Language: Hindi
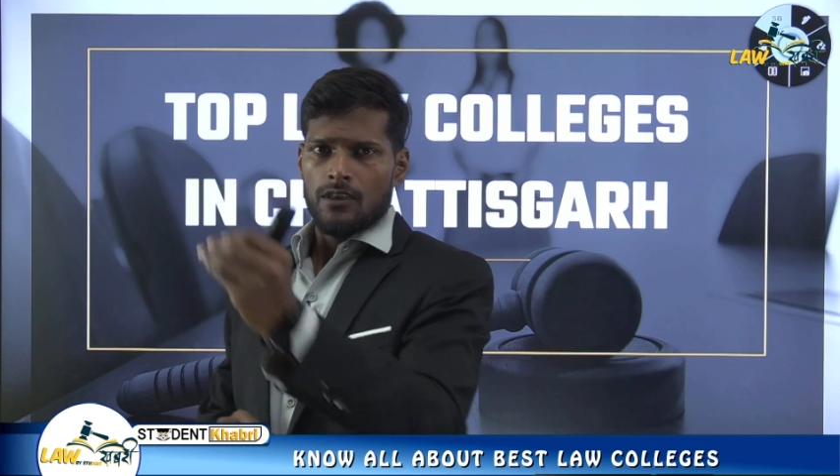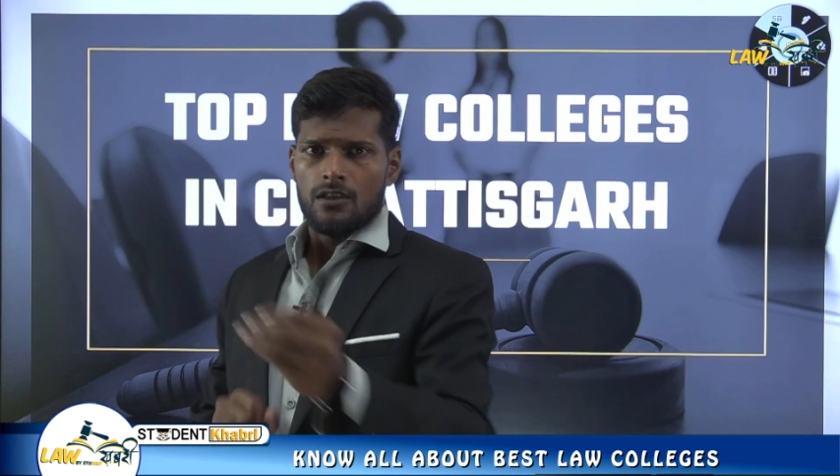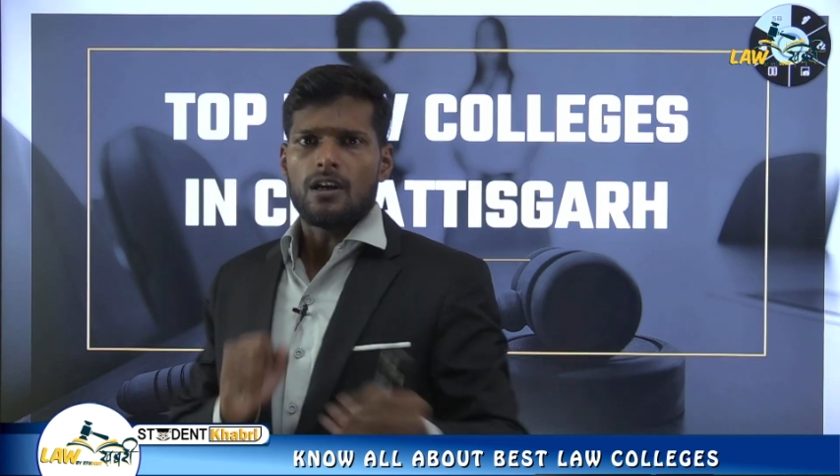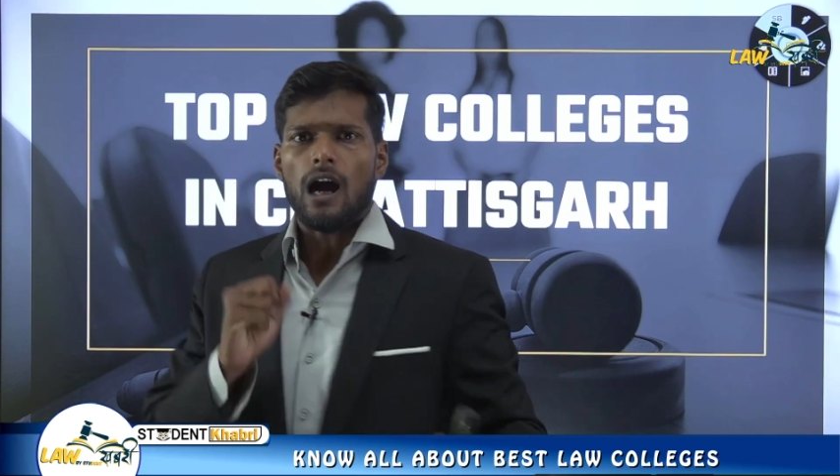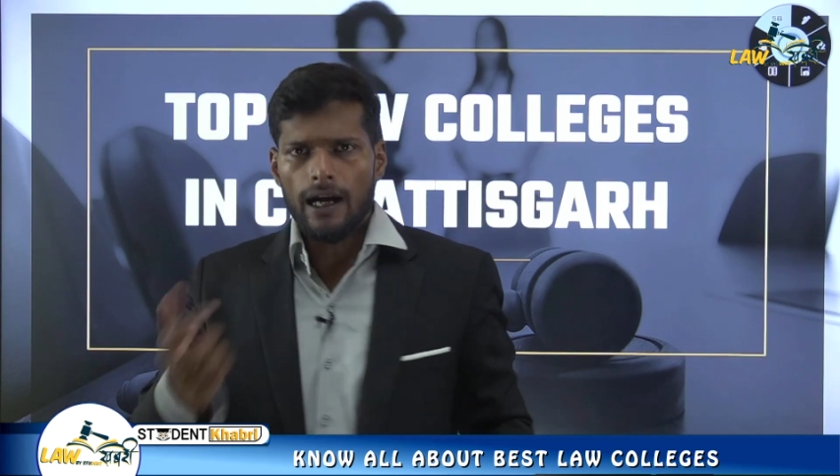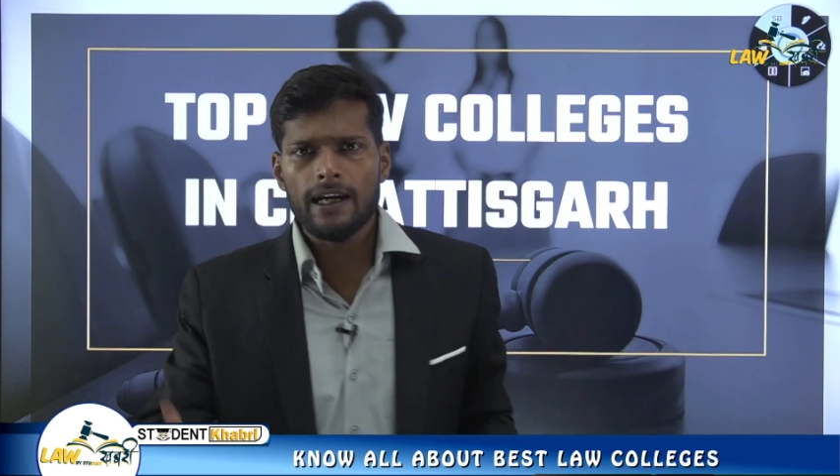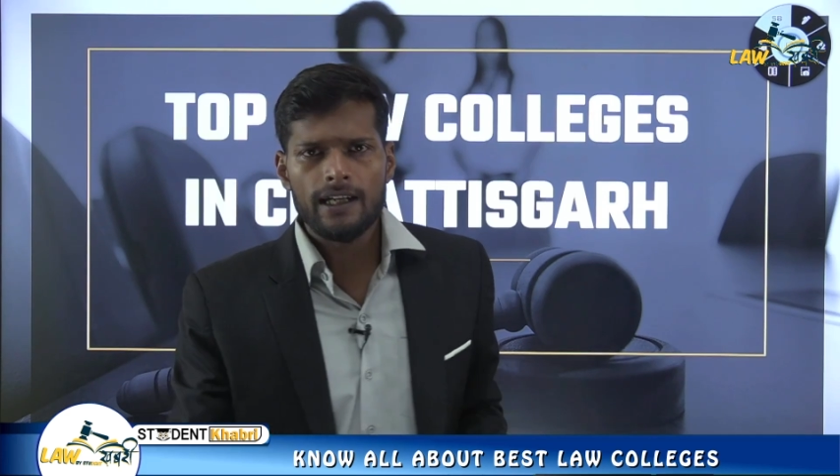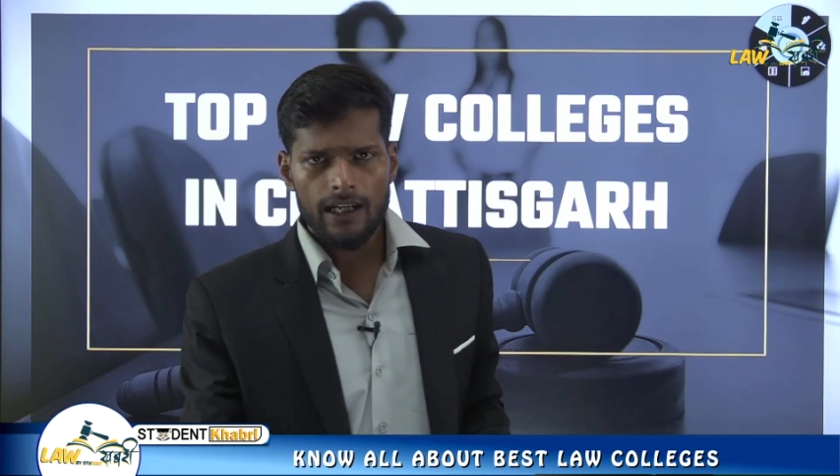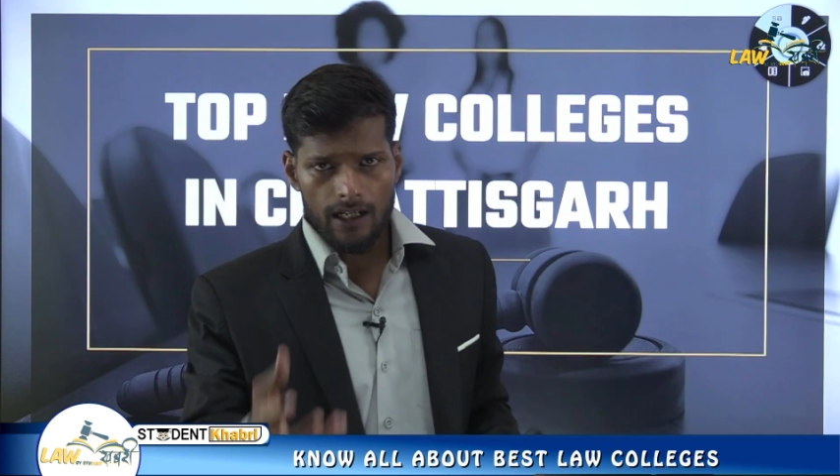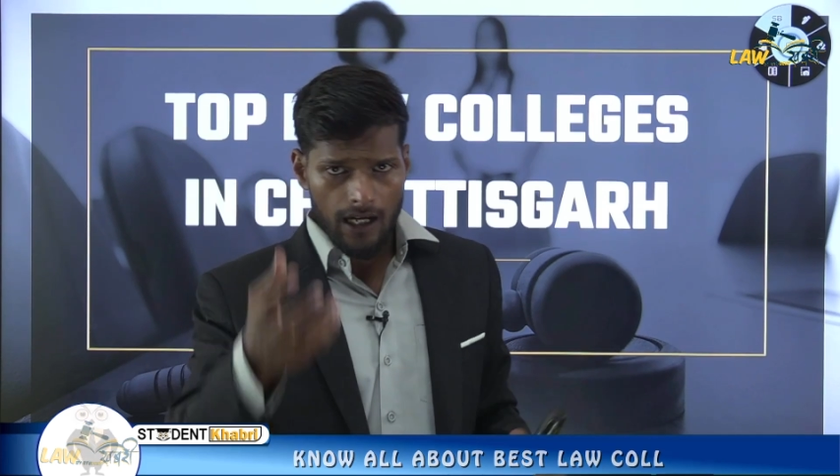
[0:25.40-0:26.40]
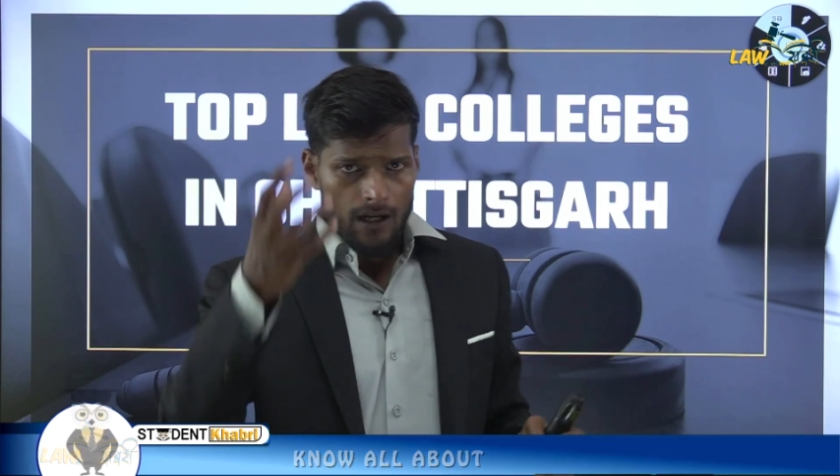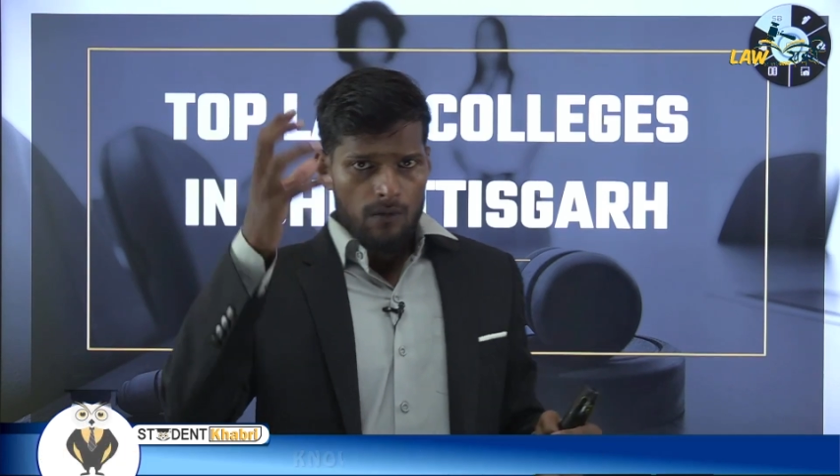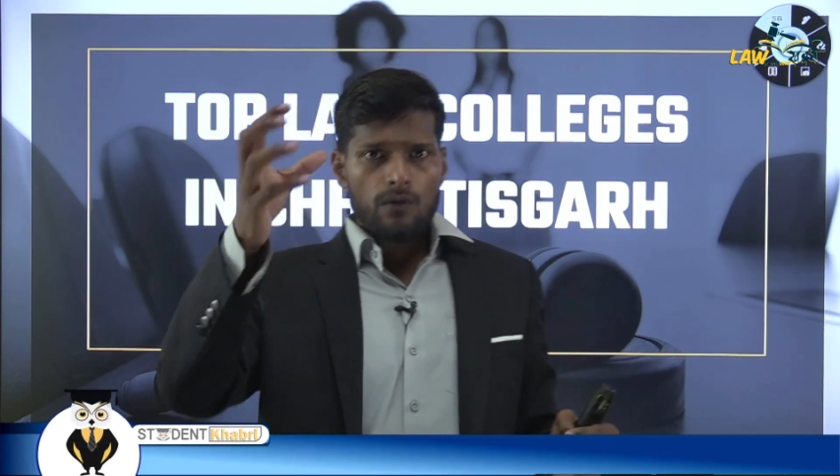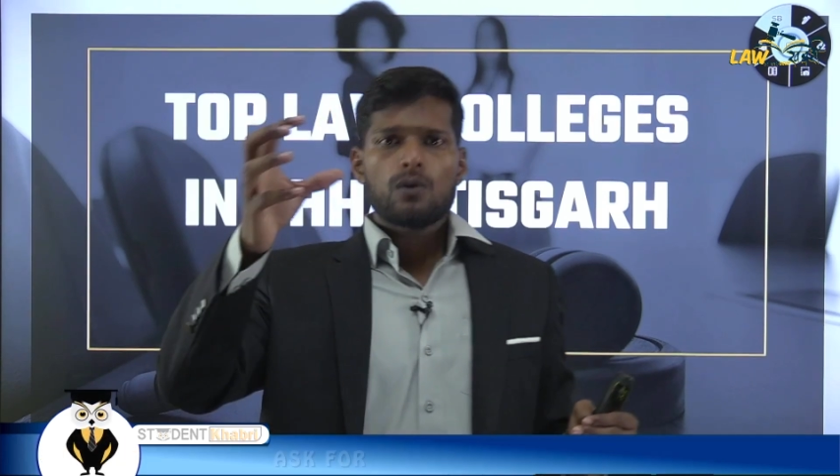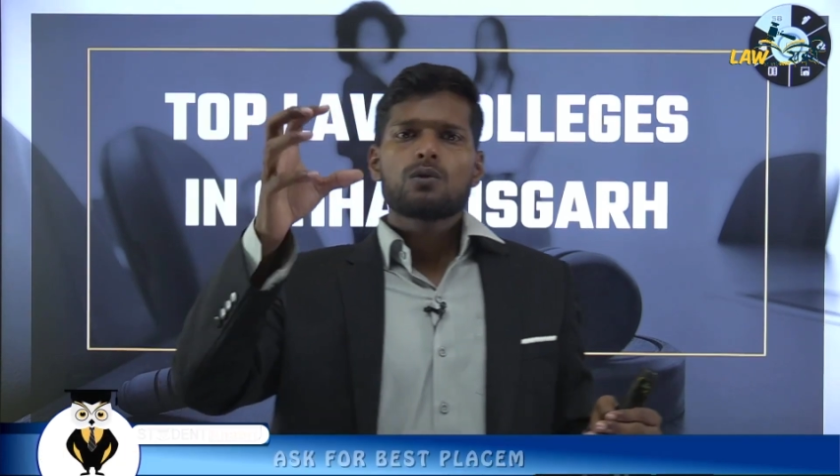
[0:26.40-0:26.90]
टारगेट करना वो
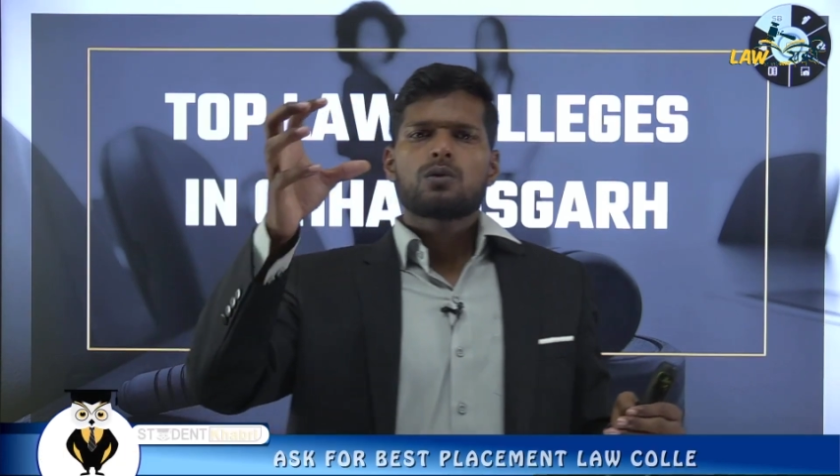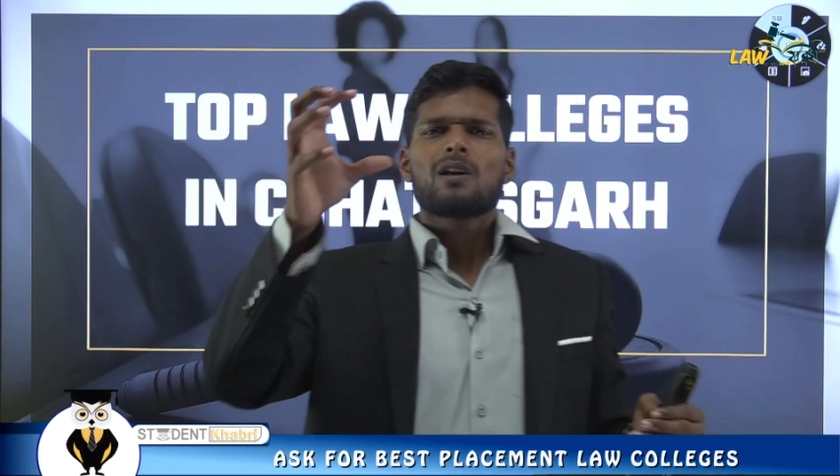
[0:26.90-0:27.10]
थोड़ा